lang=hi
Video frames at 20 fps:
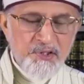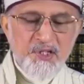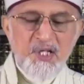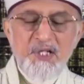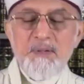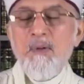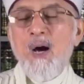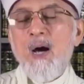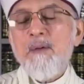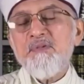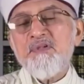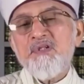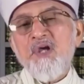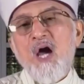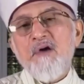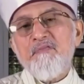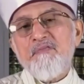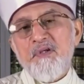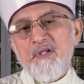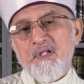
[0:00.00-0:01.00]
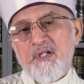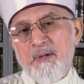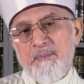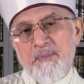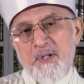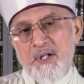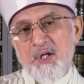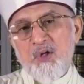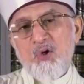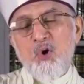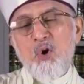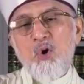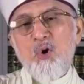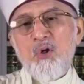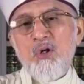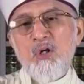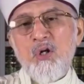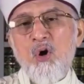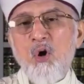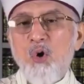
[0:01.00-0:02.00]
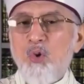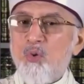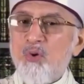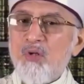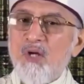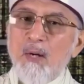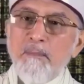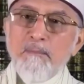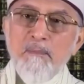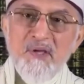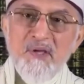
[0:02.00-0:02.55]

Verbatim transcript: ये इमाम शाफी का मैंने कौल और उनका